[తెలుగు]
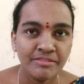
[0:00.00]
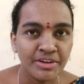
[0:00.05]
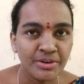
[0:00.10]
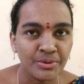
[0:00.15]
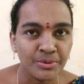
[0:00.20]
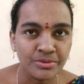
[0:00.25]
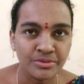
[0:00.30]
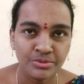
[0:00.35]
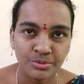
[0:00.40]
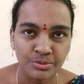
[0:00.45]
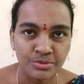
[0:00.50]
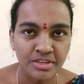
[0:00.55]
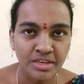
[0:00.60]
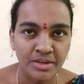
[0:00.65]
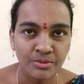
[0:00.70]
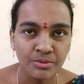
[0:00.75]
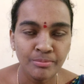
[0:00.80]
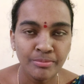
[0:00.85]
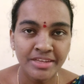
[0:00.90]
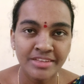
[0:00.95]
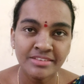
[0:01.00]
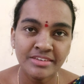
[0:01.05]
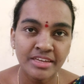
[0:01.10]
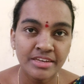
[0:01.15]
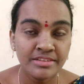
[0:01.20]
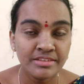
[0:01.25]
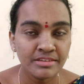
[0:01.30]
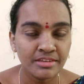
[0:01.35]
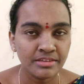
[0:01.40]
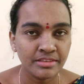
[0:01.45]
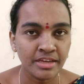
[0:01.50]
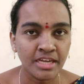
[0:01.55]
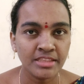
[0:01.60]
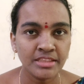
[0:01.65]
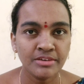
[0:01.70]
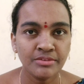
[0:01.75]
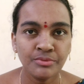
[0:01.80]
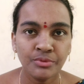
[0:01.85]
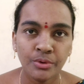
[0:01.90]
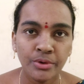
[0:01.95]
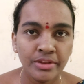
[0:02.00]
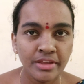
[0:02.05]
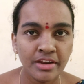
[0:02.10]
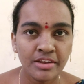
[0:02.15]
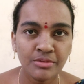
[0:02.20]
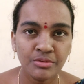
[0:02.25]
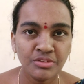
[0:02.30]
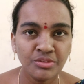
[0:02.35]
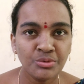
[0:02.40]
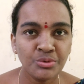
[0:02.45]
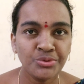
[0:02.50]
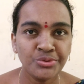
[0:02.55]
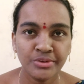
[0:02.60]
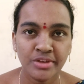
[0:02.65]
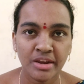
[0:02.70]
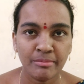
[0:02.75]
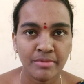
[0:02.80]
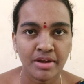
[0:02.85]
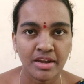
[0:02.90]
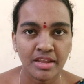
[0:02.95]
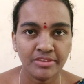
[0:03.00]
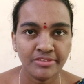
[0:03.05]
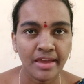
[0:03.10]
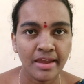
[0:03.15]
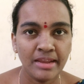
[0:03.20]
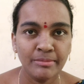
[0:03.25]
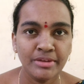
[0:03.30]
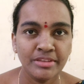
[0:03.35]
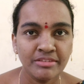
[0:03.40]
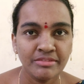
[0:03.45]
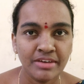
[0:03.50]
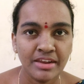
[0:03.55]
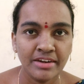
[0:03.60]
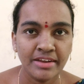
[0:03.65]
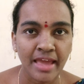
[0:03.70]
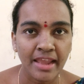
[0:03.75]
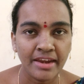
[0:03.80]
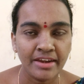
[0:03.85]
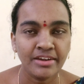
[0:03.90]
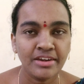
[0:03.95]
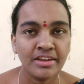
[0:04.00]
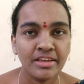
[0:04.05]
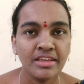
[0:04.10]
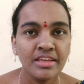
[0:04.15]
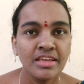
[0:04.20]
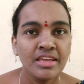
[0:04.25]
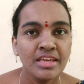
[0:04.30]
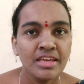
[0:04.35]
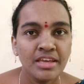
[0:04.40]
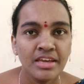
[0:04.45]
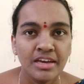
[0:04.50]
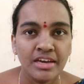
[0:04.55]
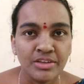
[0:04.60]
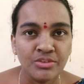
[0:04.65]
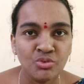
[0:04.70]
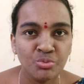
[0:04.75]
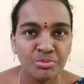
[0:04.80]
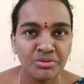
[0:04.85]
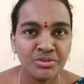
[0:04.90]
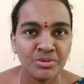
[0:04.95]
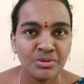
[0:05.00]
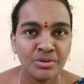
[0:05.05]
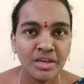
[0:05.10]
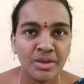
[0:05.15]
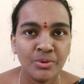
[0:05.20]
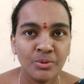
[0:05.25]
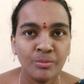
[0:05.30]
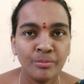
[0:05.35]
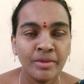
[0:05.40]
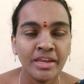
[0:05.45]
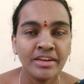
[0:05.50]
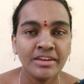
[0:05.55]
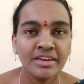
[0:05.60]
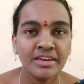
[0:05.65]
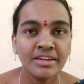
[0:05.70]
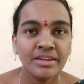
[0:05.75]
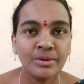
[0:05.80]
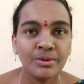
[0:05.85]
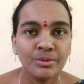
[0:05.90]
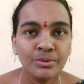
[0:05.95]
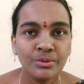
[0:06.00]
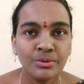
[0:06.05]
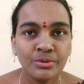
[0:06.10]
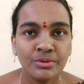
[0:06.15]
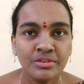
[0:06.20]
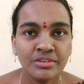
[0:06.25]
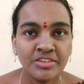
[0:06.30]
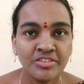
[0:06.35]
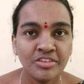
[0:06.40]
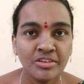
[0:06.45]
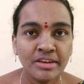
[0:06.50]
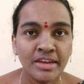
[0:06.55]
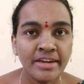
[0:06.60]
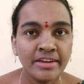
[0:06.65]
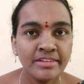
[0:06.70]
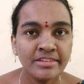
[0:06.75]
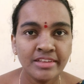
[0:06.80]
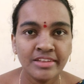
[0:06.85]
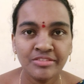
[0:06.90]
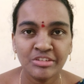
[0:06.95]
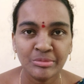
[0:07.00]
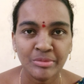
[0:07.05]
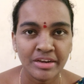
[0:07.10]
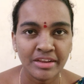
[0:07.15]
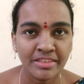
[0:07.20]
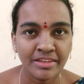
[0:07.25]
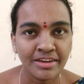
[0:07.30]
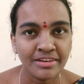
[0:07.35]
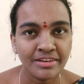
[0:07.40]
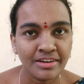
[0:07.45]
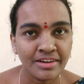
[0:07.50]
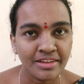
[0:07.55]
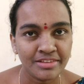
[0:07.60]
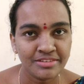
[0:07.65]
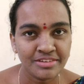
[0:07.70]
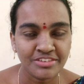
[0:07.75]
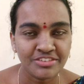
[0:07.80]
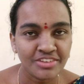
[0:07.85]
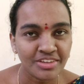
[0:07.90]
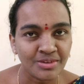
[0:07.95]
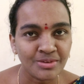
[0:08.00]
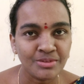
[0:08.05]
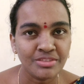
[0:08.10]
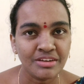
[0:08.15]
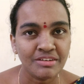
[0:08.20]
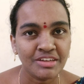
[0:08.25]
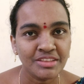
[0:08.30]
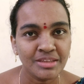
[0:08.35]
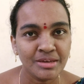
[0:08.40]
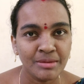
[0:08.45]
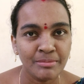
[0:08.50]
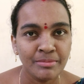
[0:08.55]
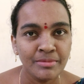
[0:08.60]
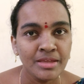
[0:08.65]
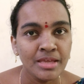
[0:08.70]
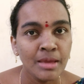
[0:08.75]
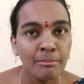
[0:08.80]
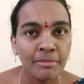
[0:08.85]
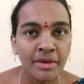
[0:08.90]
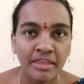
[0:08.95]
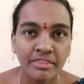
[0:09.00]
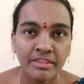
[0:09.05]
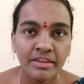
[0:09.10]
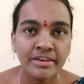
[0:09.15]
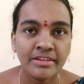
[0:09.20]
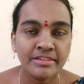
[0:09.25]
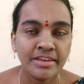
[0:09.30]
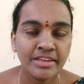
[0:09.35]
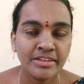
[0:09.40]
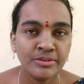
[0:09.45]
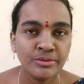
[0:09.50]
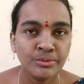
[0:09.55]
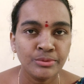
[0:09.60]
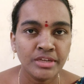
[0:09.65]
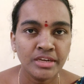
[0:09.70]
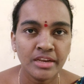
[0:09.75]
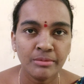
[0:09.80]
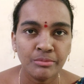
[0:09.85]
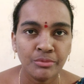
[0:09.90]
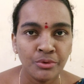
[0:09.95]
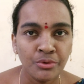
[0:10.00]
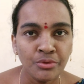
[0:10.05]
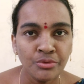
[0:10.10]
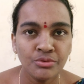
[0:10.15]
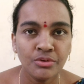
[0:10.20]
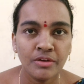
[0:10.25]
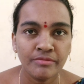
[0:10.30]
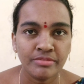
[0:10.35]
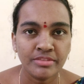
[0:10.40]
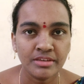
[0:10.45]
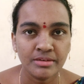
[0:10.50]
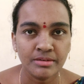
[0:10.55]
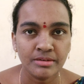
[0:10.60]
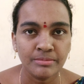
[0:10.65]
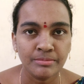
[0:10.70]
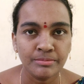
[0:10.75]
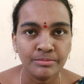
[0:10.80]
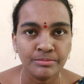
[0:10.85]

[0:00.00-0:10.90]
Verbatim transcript: వీడియోస్ చూశాను ప్లస్ నేను గత ఫోర్ ఇయర్స్ నుంచి చూస్తున్నాను అనమాట చాలా మంది వాళ్ళ టాలెంట్ ని చూపిస్తున్నారు మెయిన్ గా నేను స్టిచ్చింగ్ లేడీస్ కి ఇష్టమైనది ఏంటండి స్టిచ్చింగ్ తర్వాత మెహందీ డిజైన్స్ కూడా నేను మోస్ట్ ఆఫ్ ద